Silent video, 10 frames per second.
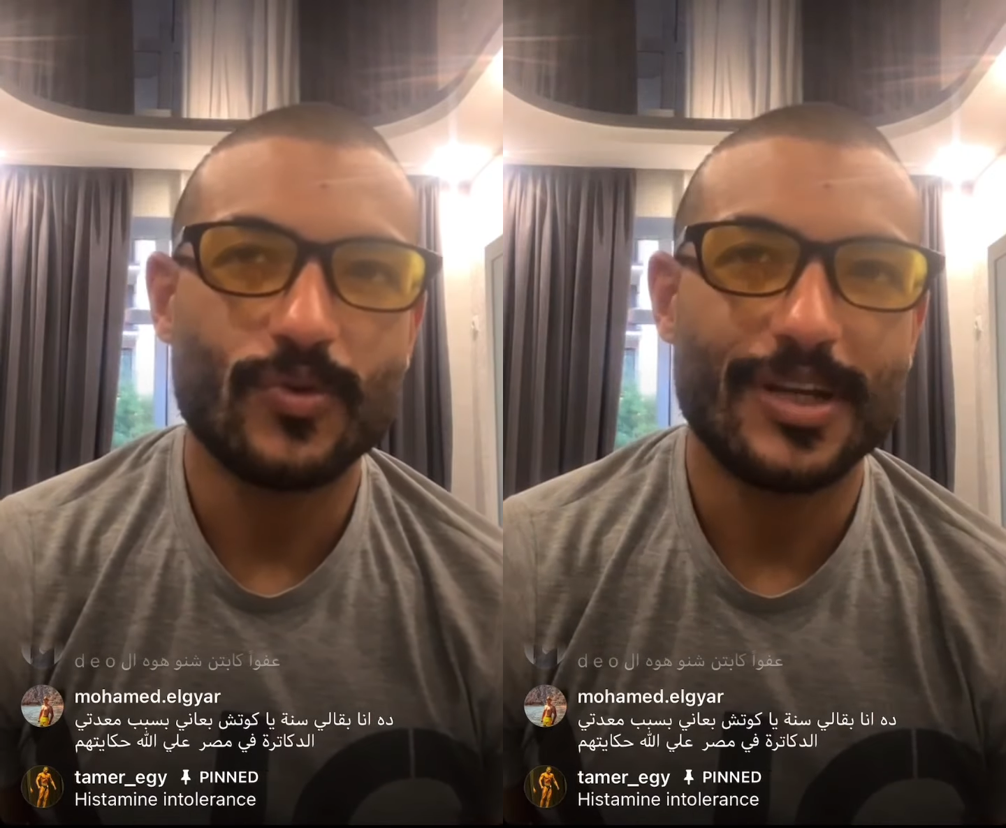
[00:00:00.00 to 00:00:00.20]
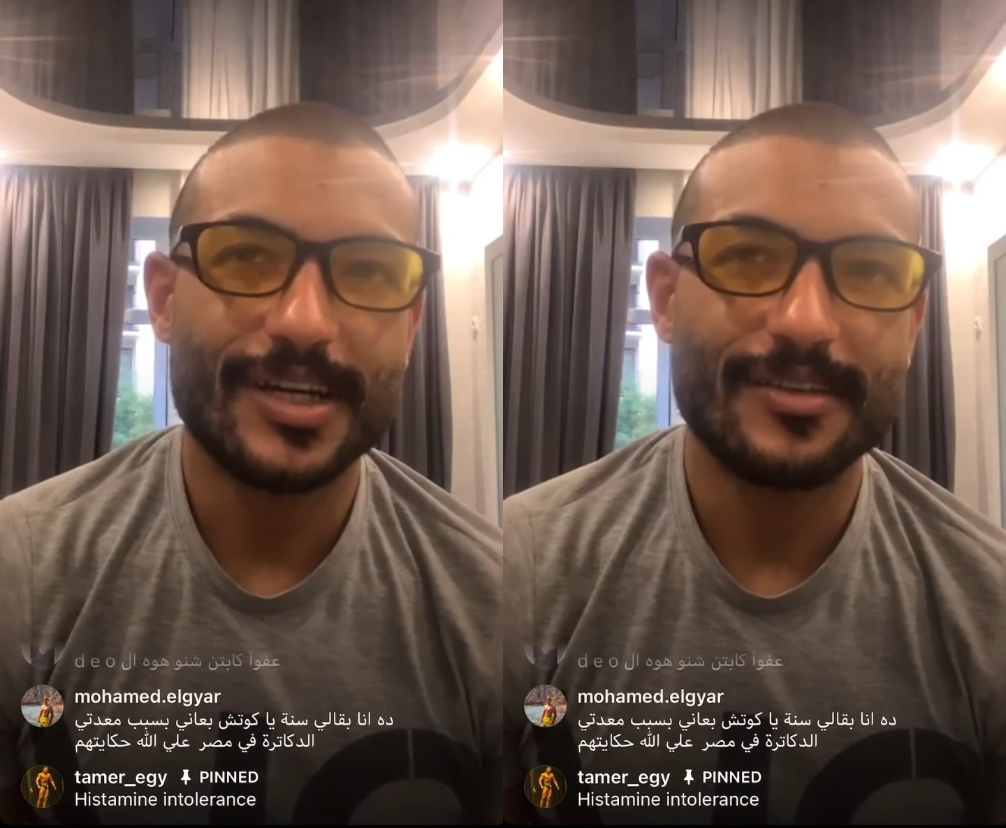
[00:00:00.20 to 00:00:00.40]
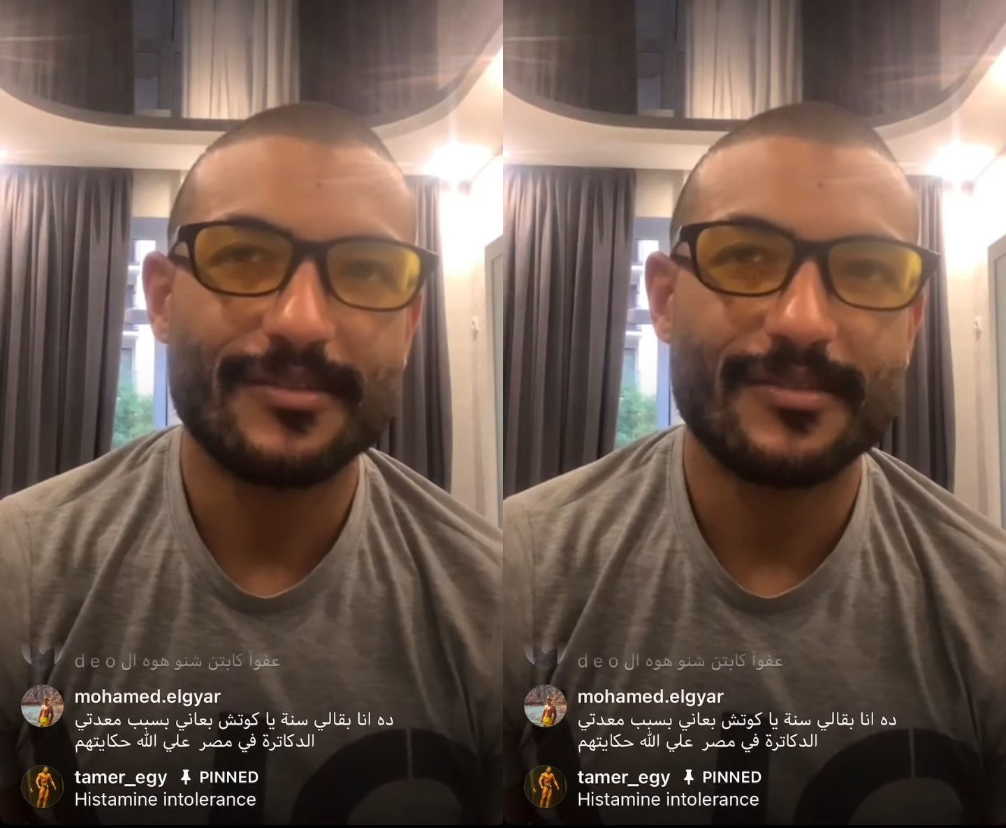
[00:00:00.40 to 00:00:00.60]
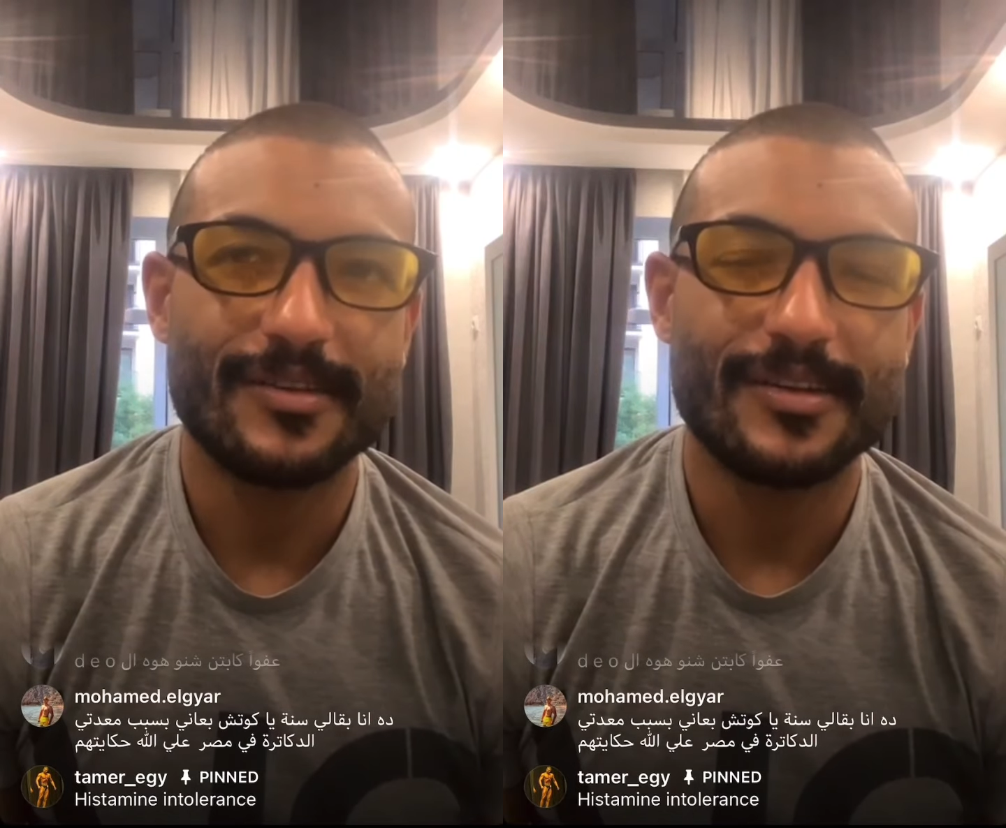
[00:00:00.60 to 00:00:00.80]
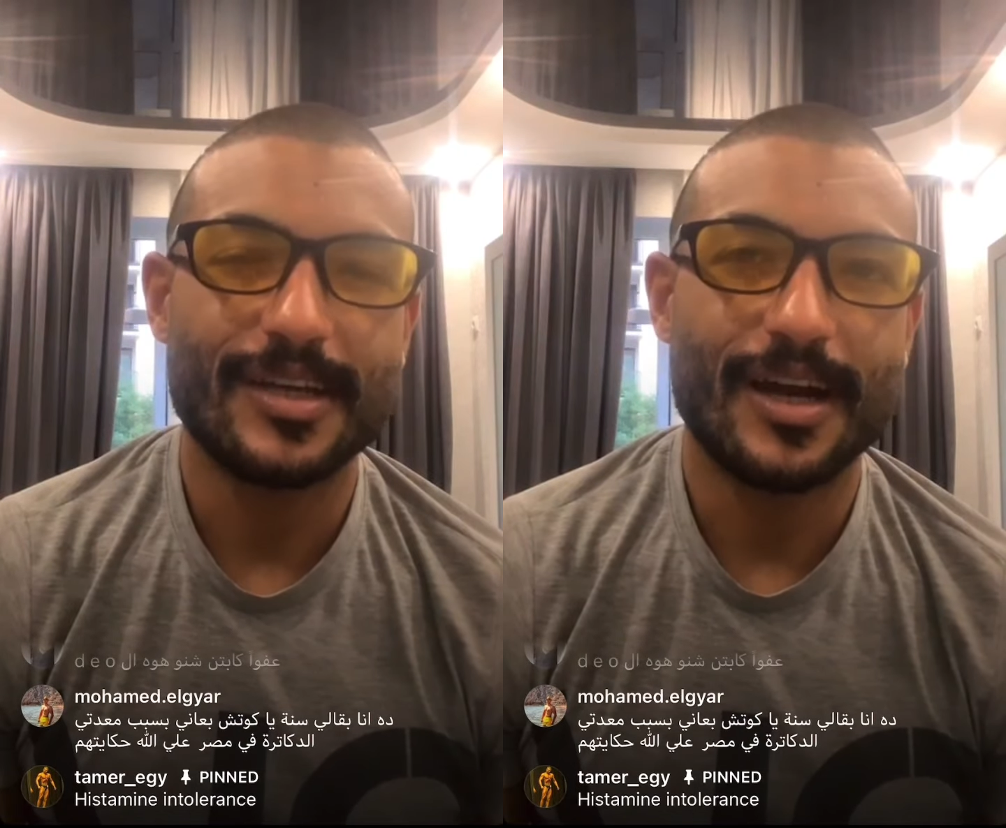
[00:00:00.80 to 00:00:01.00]
ولكن
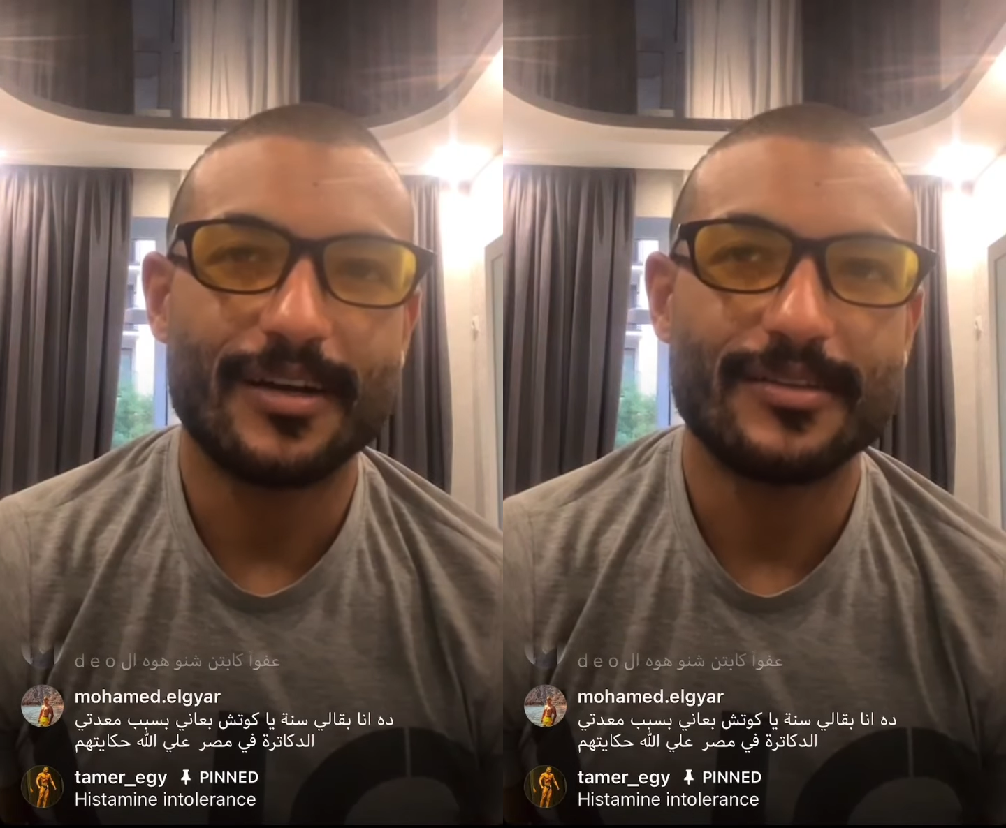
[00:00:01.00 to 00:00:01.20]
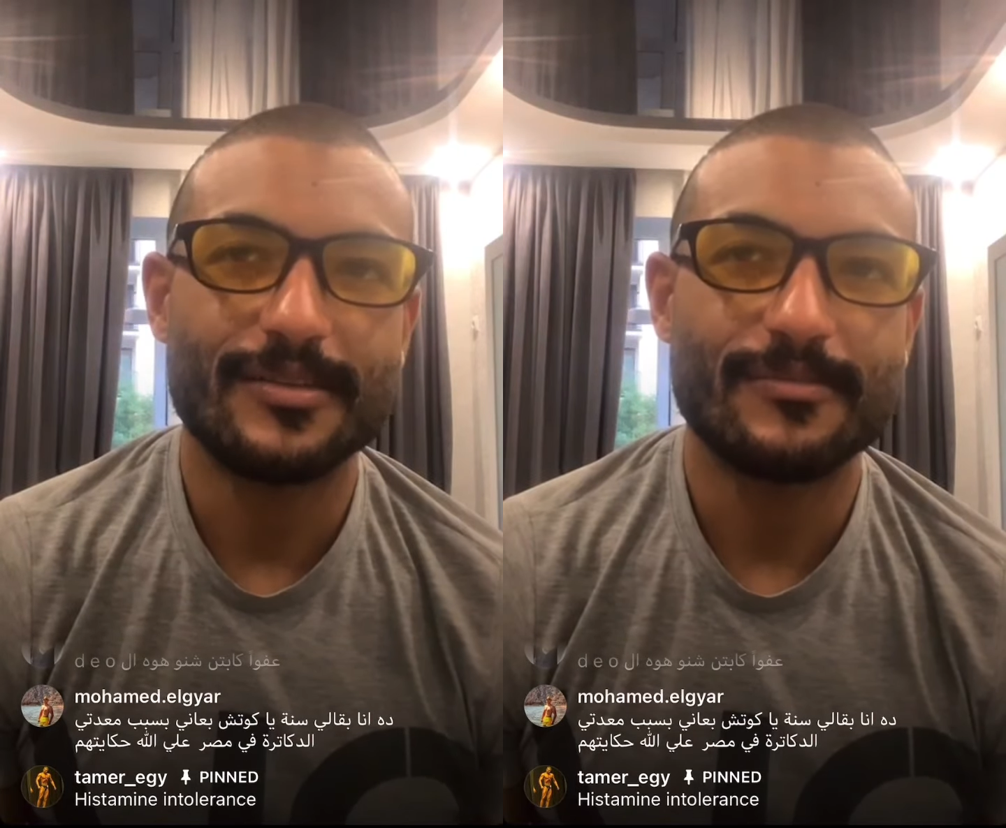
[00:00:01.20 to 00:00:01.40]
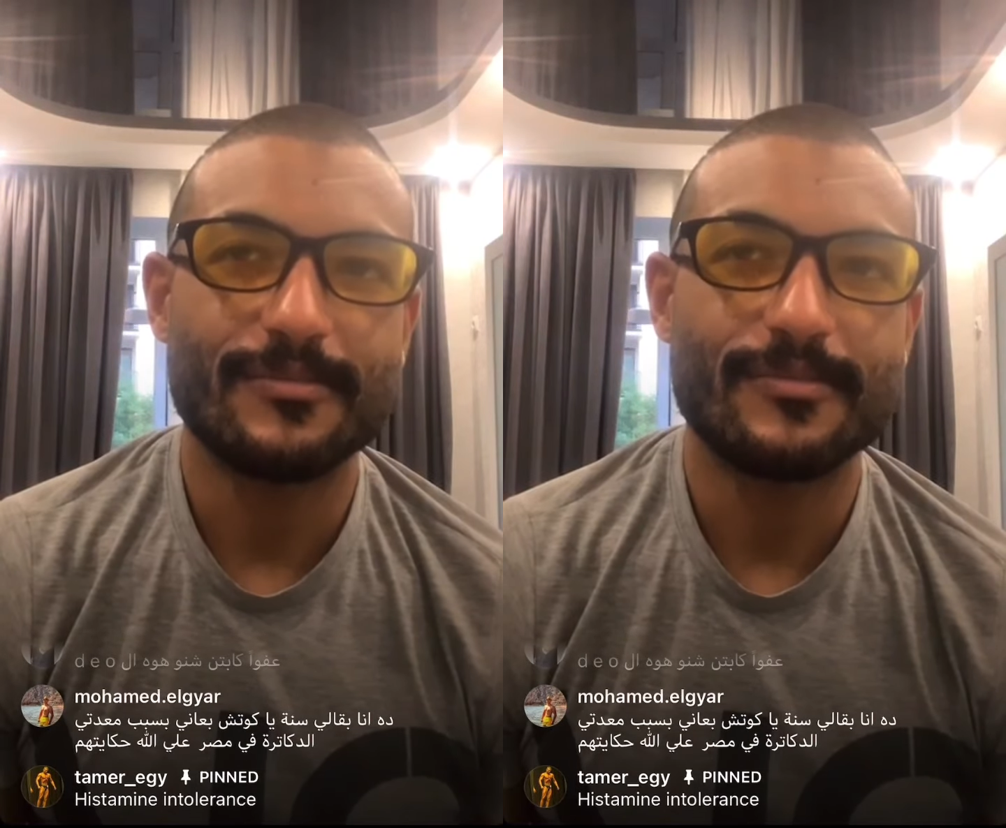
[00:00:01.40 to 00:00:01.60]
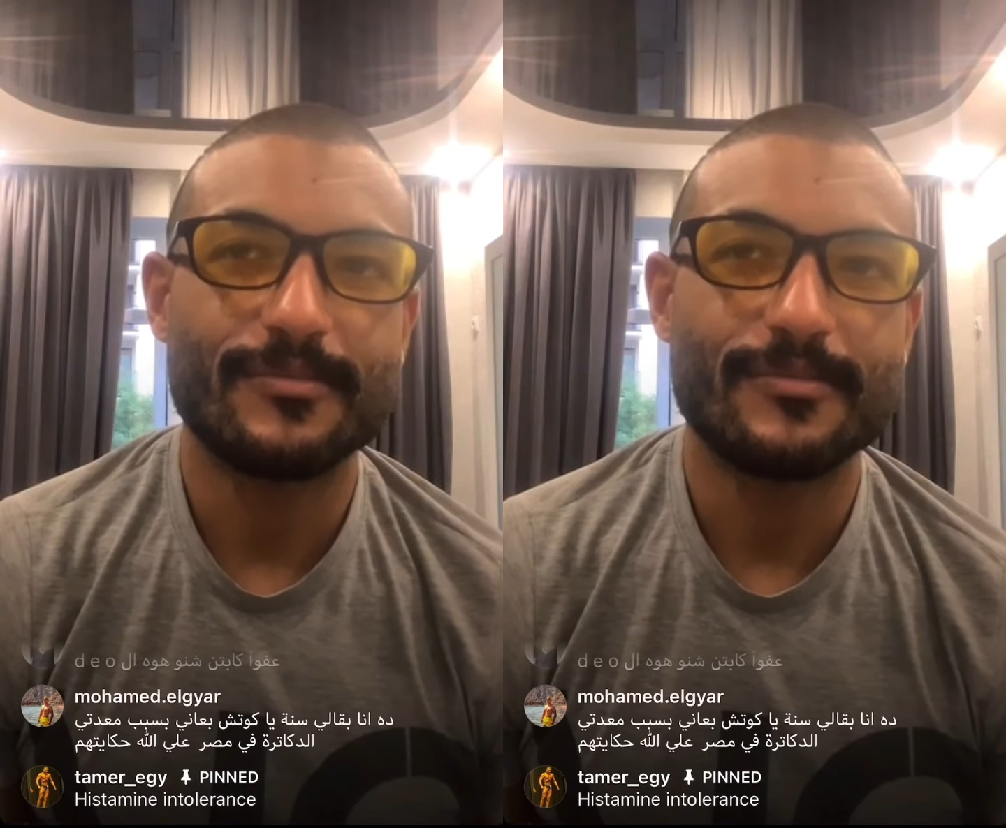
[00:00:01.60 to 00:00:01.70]
يعني